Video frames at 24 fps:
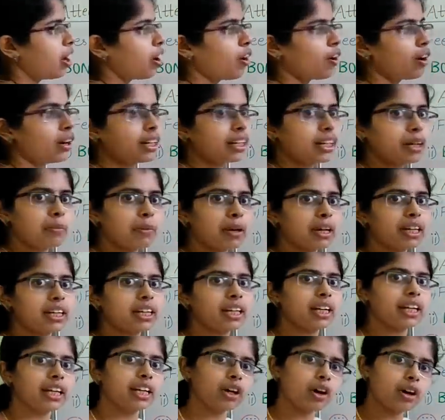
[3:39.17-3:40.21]

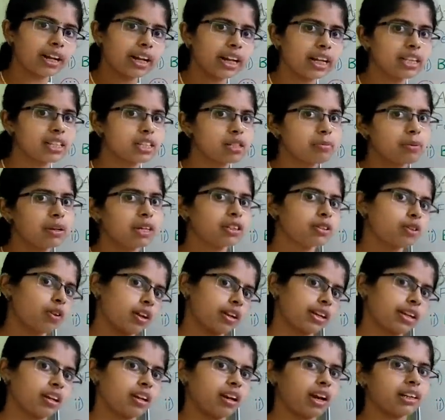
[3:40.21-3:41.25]
ஆட்டோமேட்டிக்லி யூ ஆர் எலிஜிபிள் டு
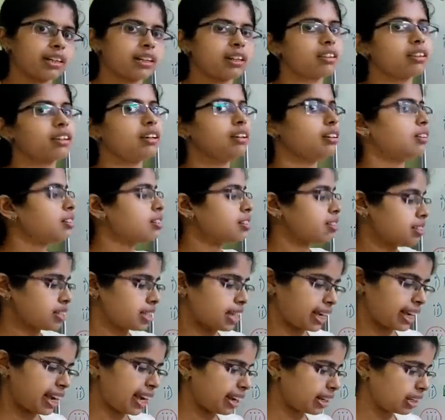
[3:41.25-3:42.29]
அட்டன் த
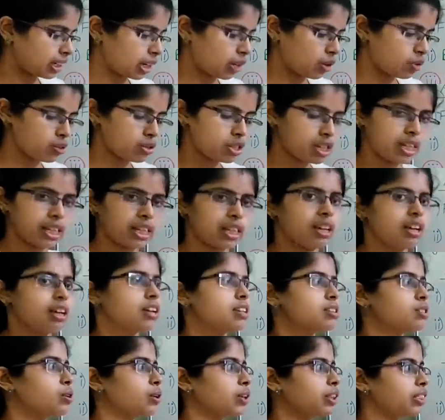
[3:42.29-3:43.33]
செகண்ட் கவுன்சிலிங்
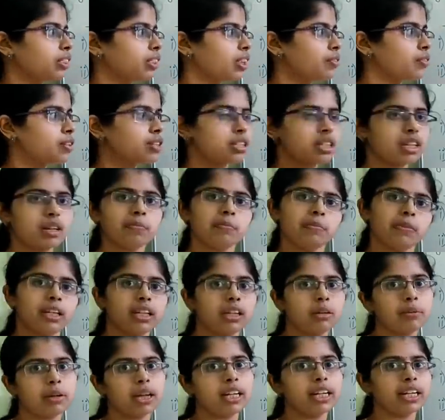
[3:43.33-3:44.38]
ஸோ இந்த விஷயம்
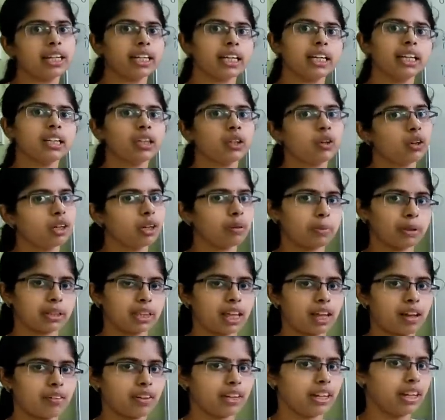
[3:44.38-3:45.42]
இனிமேல் நீங்கள் குழப்ப
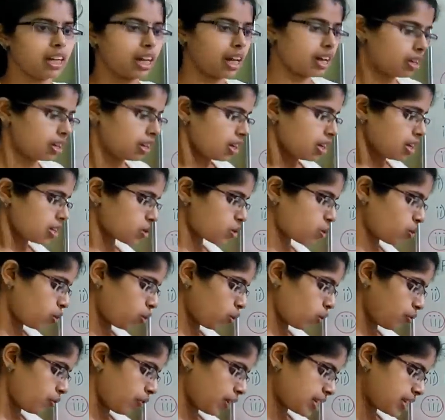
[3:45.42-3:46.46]
தேவையில்லை ஸோ
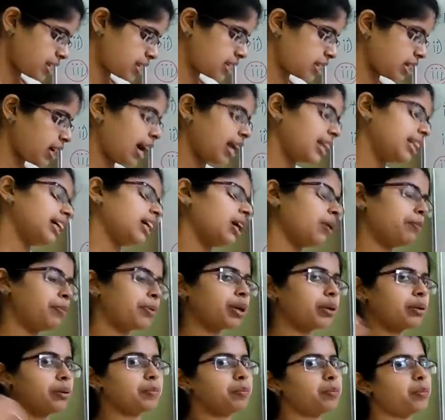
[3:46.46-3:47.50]
ஃபஸ்ட்
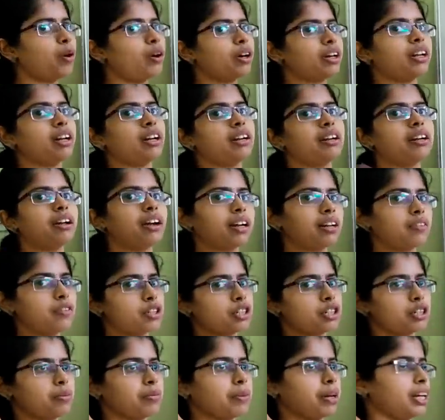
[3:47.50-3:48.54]
அதுக்கப்புறம் இம்பார்ட்டண்ட்டான
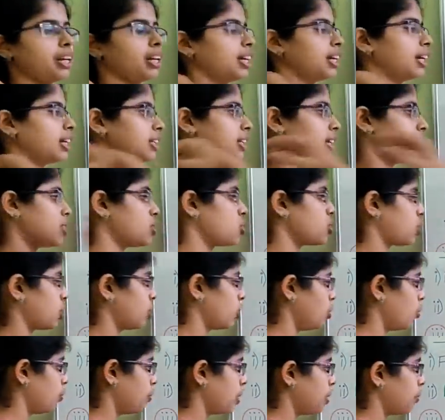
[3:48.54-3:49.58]
விஷயம் என்ன நீங்கள்
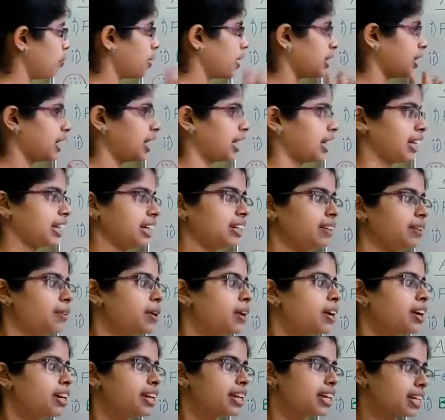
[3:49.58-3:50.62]
தெரிஞ்சுக்கணும் அப்படின்னு பார்த்தீங்கன்னா
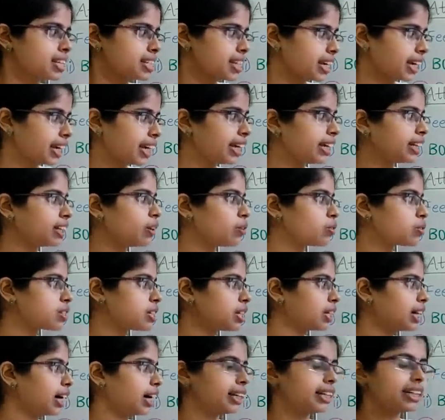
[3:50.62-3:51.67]
நீங்கள் செகண்ட்
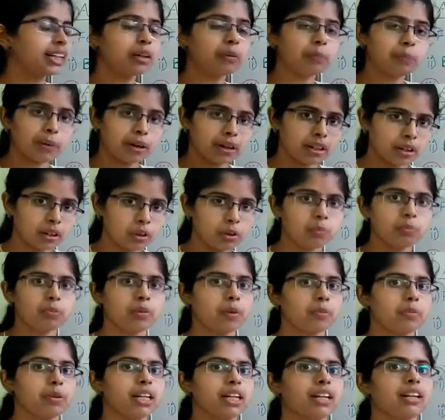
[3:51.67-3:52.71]
கவுன்சிலிங் அட்டன் பண்ணணும்
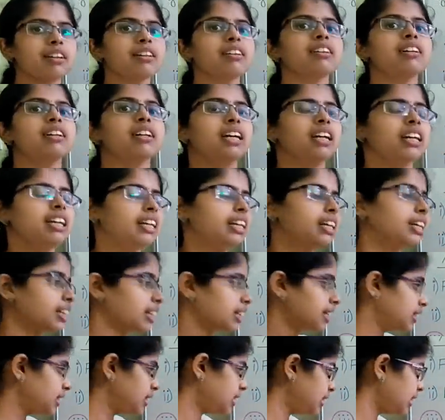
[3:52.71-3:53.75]
அப்படின்னா நீங்கள்
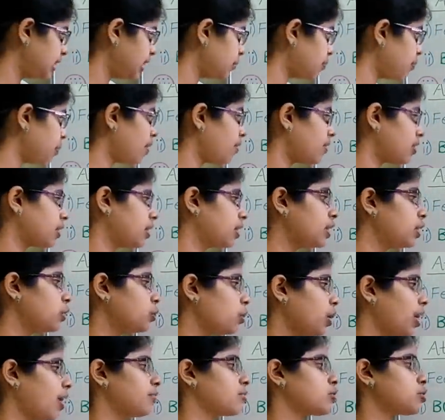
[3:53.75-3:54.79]
கண்டிப்பாக வந்து
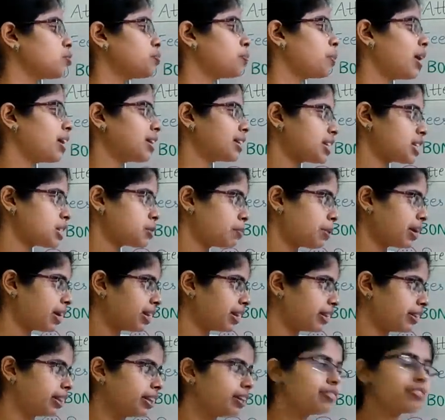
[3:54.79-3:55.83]
யூ ஹாவ் டு
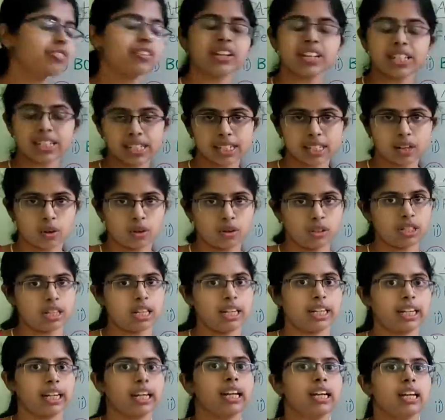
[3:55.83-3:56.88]
பார்ட்டிசிபேட் இன் த ஃபர்ஸ்ட்
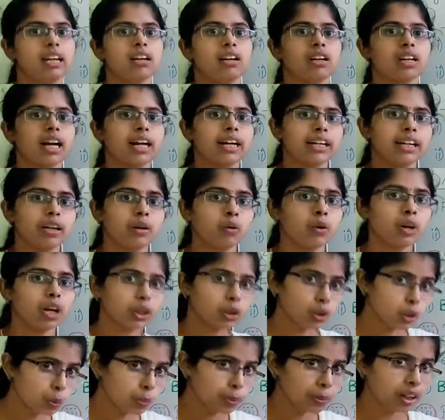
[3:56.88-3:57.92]
கவுன்சிலிங் கண்
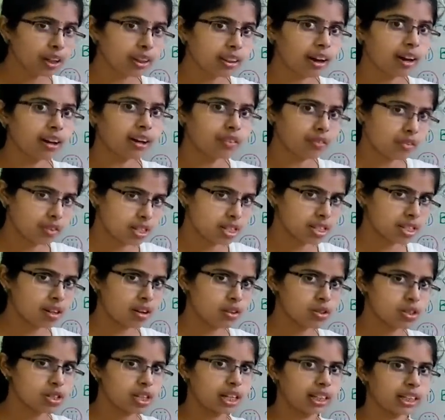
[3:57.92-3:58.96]
உங்களை கூப்பிட்டுருந்தாங்க ஃபஸ்ட்
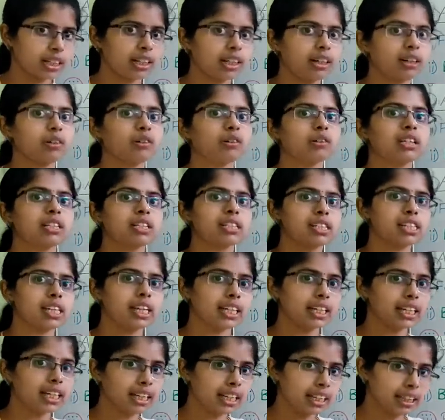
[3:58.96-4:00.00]
கவுன்சிலிங்கில் உங்களுக்கு
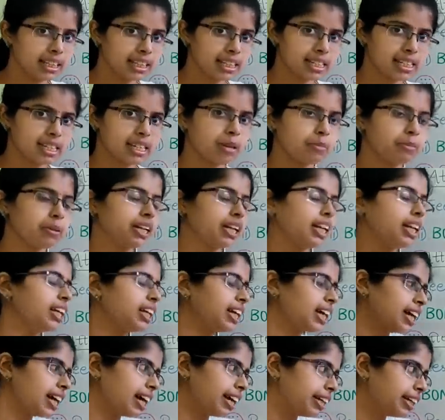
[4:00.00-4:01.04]
சீட் இருந்துச்சு அப்படின்னா
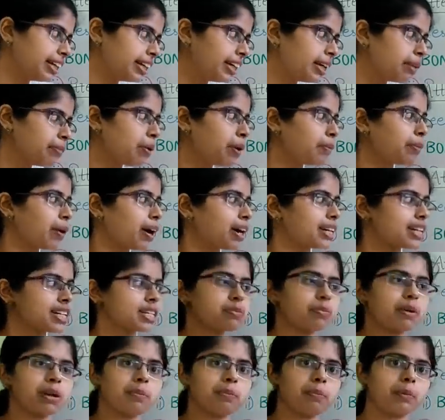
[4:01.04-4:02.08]
நீங்கள் கண்டிப்பாக
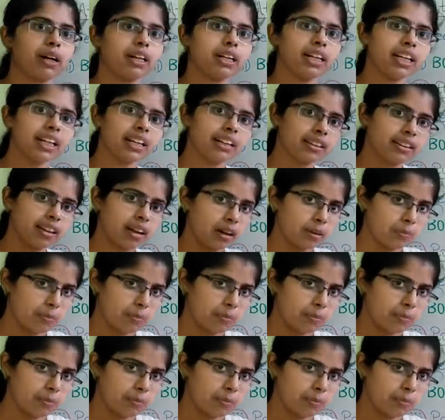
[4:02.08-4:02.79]
பார்ட்டிசிபேட் பண்ணியிருந்தால்